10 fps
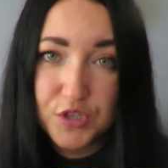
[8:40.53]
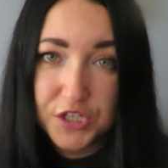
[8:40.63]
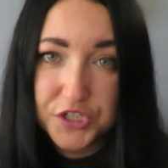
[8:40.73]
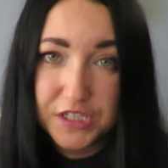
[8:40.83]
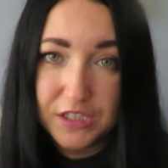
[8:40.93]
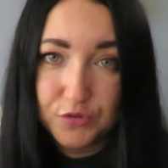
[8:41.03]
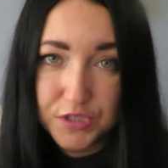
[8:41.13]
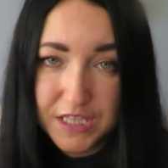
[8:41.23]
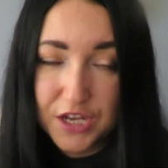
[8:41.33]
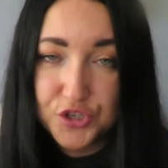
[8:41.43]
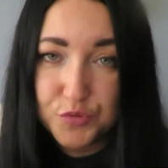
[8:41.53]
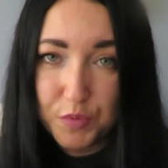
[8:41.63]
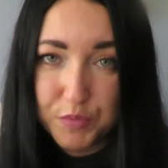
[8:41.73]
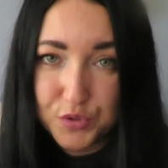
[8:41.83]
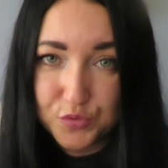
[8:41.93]
czasie je dostarczyć
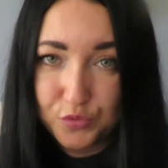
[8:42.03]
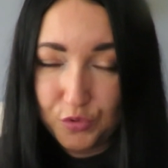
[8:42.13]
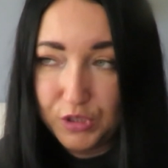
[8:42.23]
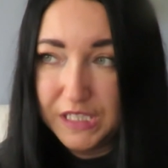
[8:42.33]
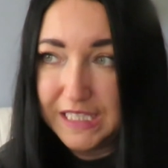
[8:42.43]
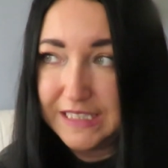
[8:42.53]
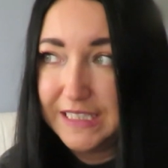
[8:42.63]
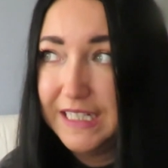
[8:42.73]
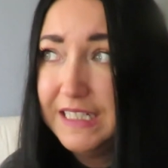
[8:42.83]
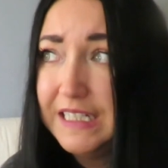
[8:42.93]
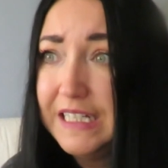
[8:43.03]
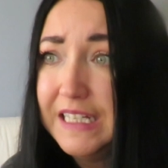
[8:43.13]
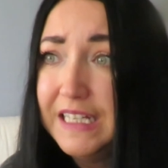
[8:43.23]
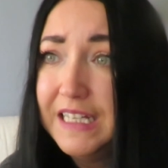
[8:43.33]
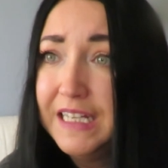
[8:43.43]
po prostu do klienta.
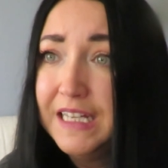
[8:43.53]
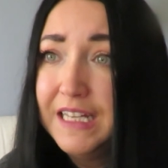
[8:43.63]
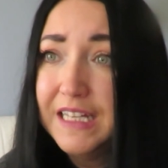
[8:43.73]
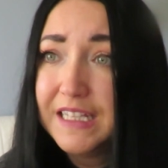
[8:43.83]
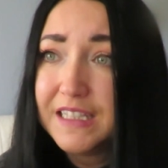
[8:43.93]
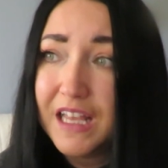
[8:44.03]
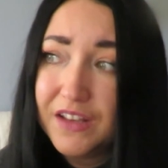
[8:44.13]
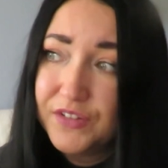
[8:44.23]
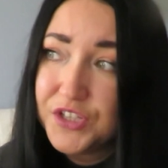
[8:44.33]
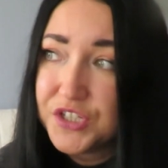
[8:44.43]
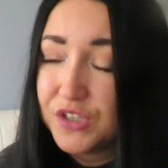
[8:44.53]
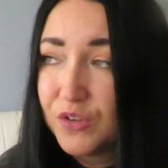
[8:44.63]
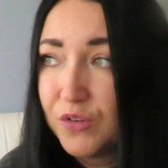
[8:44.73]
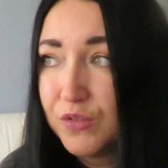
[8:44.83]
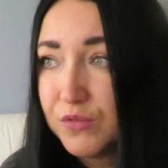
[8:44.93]
No ale wiecie,
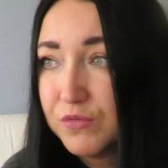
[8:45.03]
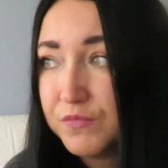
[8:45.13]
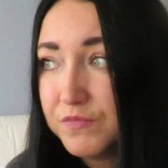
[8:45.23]
no